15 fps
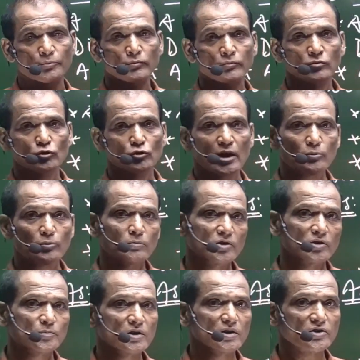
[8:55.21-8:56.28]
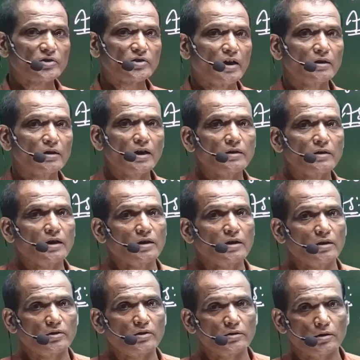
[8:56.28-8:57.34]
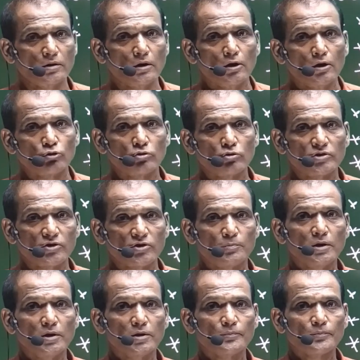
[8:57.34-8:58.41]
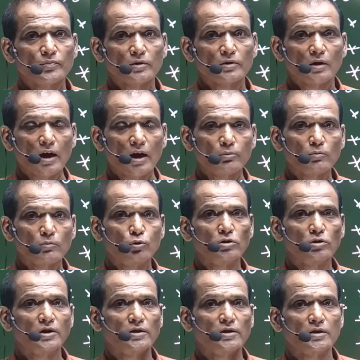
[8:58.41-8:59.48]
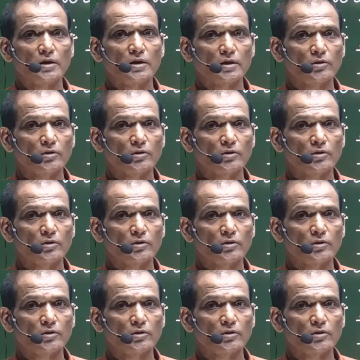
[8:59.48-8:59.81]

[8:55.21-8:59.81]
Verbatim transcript: तो आपको बचपन की सारी याद आ जाती है तो तस्वीर आपको बोल देती है कि